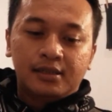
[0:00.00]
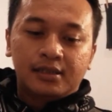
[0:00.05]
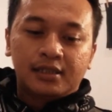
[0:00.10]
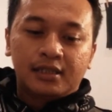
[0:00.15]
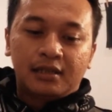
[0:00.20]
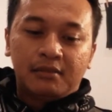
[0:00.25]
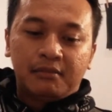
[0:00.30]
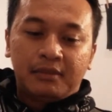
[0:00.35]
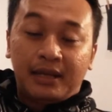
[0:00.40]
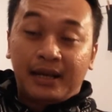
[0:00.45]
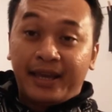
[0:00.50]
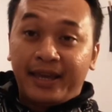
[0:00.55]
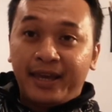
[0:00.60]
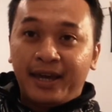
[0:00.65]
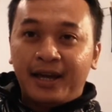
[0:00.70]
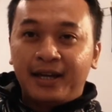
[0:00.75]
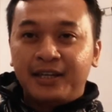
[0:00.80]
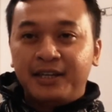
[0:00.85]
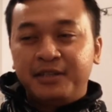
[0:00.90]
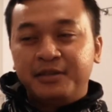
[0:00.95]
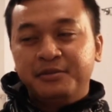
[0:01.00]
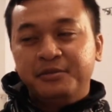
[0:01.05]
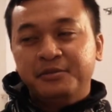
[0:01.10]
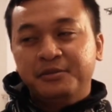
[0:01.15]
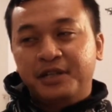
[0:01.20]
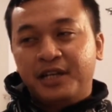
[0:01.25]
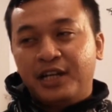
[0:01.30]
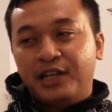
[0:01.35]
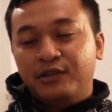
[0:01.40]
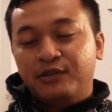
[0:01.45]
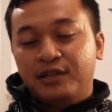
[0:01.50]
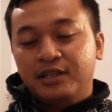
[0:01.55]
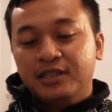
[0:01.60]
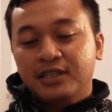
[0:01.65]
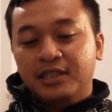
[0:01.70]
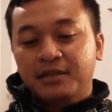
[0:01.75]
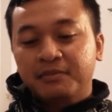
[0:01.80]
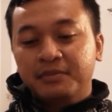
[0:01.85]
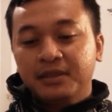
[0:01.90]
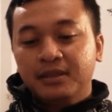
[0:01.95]
sama Leia ya bukan itu
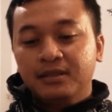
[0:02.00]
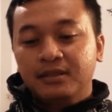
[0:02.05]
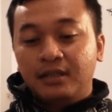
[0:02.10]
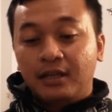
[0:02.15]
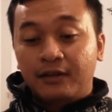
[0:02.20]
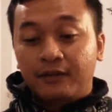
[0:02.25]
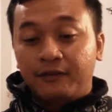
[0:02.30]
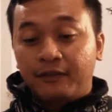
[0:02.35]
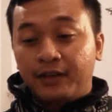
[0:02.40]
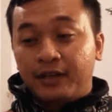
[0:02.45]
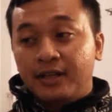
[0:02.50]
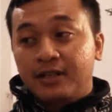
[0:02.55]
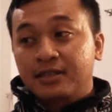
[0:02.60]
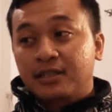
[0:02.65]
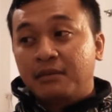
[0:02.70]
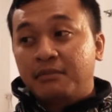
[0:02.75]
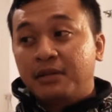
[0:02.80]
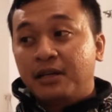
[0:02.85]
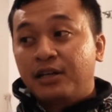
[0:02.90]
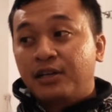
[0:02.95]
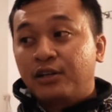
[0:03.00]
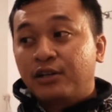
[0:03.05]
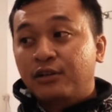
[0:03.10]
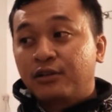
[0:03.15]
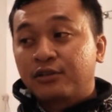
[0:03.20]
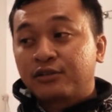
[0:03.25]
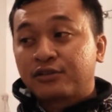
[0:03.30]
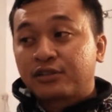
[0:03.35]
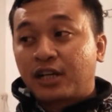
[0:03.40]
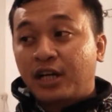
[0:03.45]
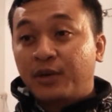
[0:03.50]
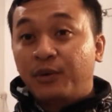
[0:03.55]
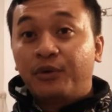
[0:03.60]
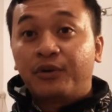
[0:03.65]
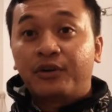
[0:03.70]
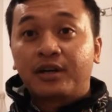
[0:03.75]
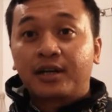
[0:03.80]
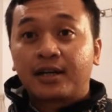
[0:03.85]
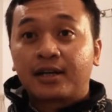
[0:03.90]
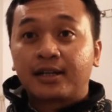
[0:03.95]
aja tapi Darth Vader sama Luke
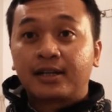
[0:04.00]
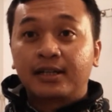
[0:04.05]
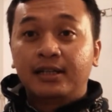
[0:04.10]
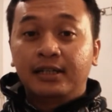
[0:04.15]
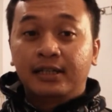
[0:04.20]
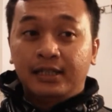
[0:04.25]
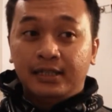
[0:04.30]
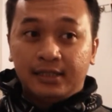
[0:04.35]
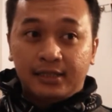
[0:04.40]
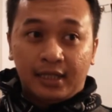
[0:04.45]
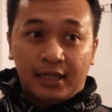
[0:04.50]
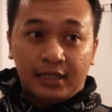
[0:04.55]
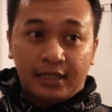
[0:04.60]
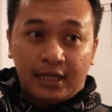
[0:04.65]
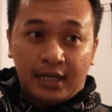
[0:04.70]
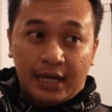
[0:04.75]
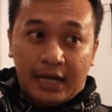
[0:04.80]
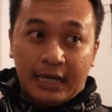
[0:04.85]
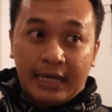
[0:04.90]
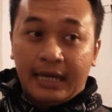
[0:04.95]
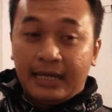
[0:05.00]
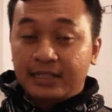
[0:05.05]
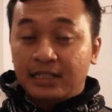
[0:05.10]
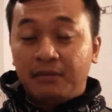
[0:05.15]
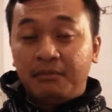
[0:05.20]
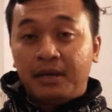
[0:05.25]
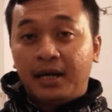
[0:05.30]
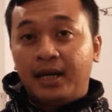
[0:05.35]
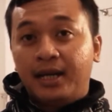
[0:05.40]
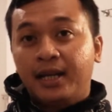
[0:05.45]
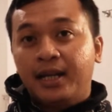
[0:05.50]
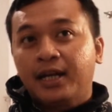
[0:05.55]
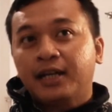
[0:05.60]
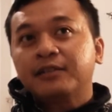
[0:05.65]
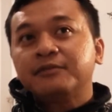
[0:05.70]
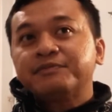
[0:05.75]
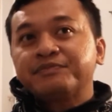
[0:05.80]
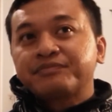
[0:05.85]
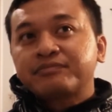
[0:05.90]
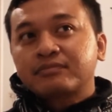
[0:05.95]
Skywalker antara ayah sama anak
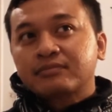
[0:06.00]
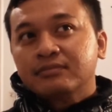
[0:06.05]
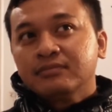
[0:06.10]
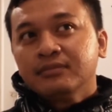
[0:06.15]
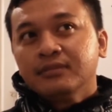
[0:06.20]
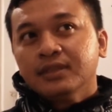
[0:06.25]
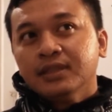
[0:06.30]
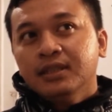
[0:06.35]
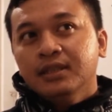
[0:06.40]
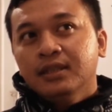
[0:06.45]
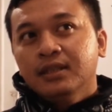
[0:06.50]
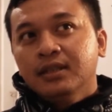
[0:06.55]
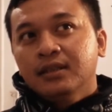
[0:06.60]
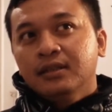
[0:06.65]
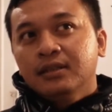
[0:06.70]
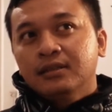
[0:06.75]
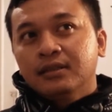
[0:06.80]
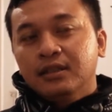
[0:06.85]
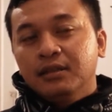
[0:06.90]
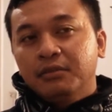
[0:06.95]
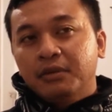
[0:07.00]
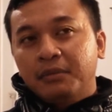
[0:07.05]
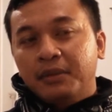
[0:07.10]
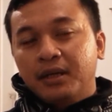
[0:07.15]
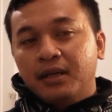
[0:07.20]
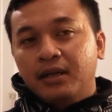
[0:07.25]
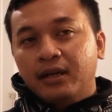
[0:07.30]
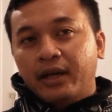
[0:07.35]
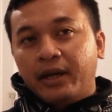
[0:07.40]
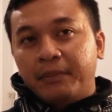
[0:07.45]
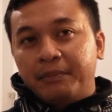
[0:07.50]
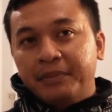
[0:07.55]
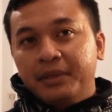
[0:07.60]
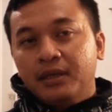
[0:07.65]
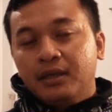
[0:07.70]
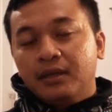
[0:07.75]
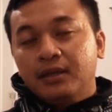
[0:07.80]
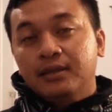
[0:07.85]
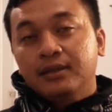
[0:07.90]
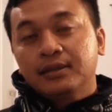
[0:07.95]
jadi memang
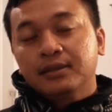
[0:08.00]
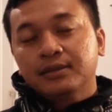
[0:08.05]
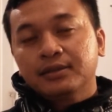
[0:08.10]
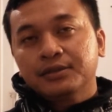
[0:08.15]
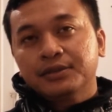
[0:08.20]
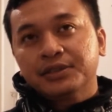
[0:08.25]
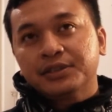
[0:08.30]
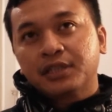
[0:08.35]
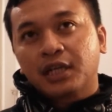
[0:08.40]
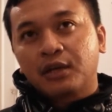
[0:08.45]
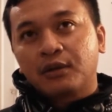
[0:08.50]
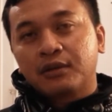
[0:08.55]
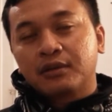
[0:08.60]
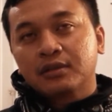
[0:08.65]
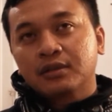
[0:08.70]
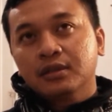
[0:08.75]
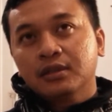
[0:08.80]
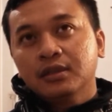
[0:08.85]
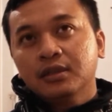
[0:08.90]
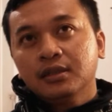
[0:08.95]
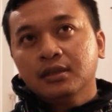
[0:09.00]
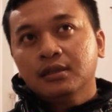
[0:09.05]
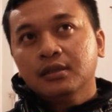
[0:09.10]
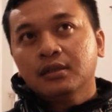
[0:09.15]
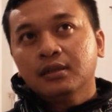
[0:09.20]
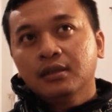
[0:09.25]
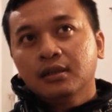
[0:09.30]
epic ya Star Wars ini